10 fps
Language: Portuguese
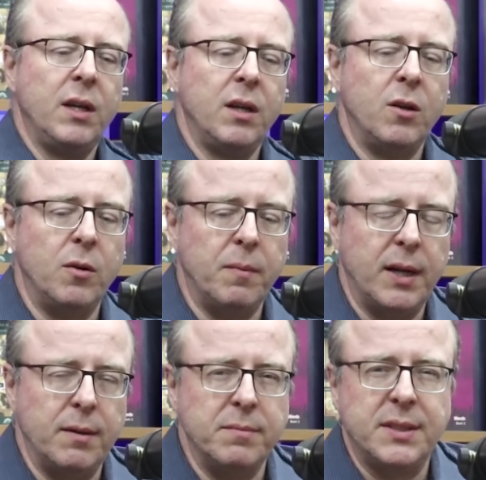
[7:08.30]

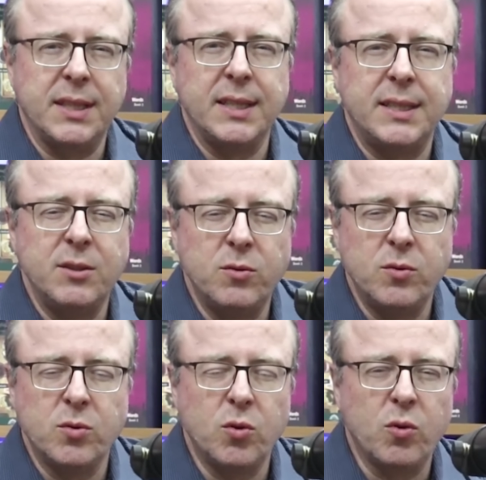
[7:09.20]
Uma. Me esqueci
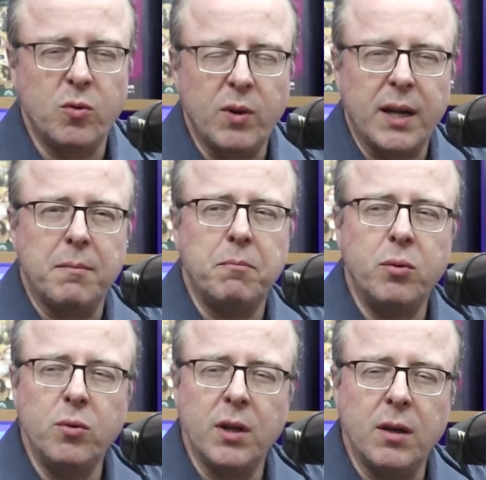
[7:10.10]
o documento, não era
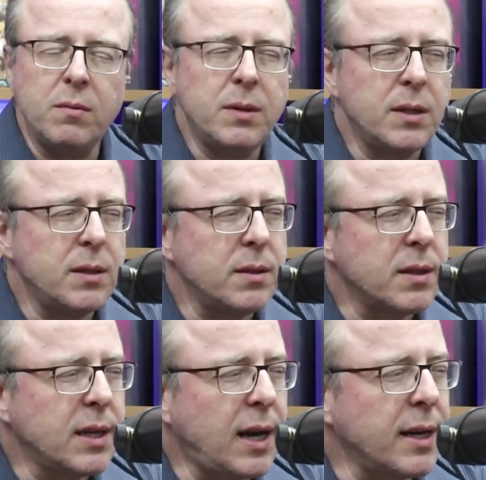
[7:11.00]
bula, uma
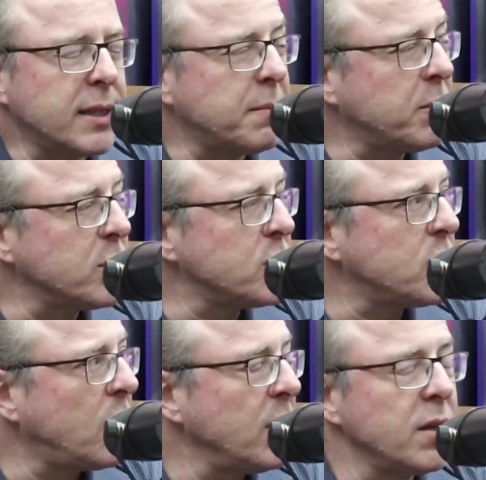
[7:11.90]
carta
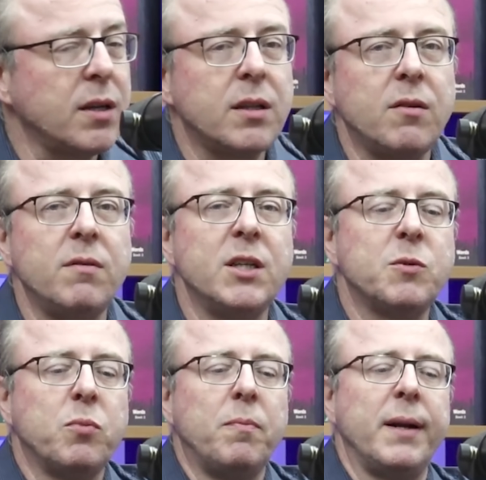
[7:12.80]
apostólica, talvez,
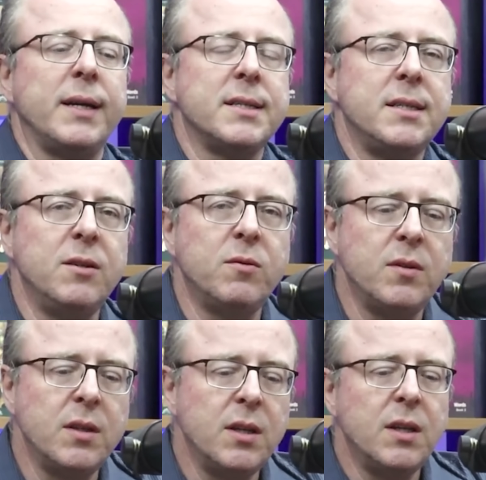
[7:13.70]
para o Brasil,
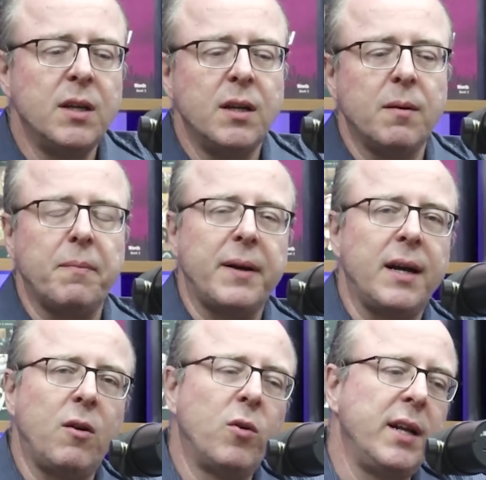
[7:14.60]

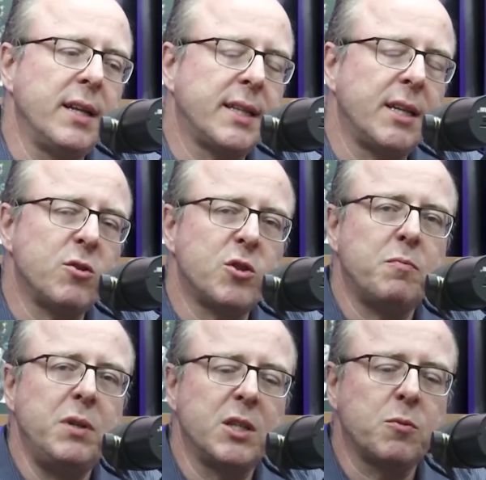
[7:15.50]
para orientando os
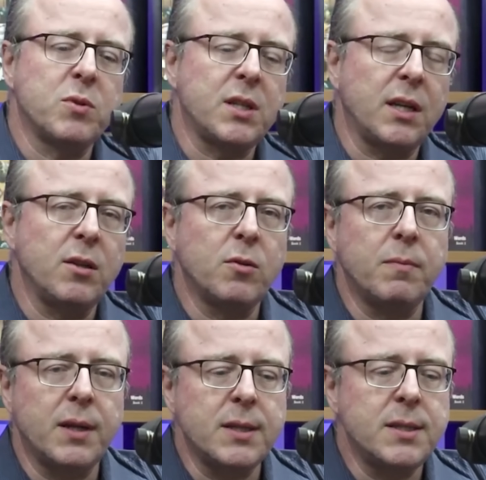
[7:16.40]
bispos aqui do
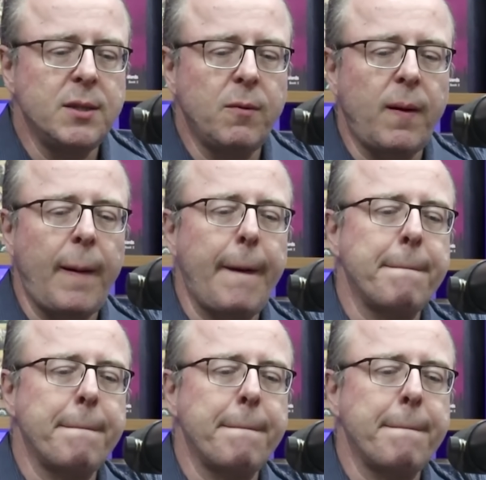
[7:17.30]
Brasil a